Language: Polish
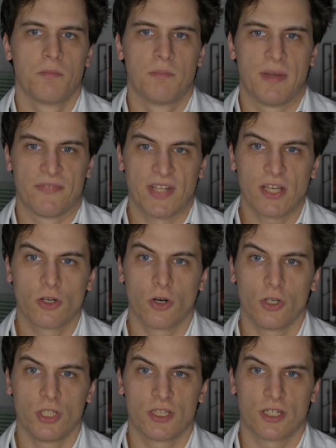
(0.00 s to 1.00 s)
Pewnego
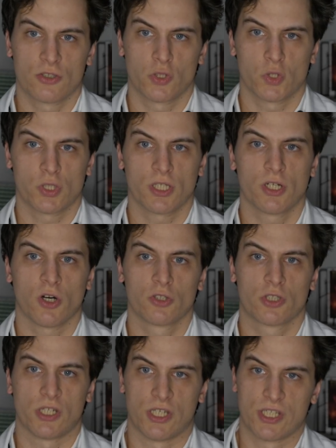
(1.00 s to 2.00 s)
interesującego
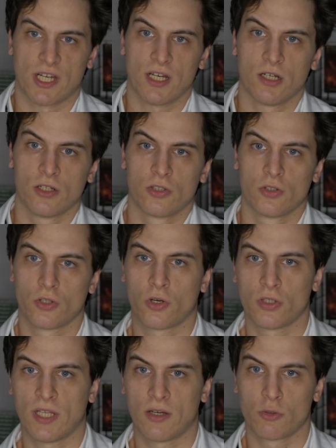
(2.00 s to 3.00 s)
odkrycia
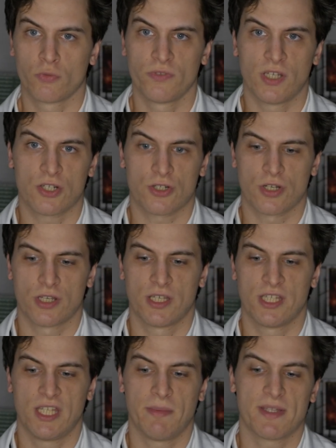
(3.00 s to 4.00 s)
dokona również
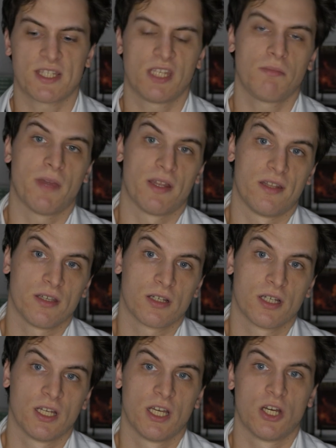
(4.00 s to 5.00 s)
niemiecki medyk,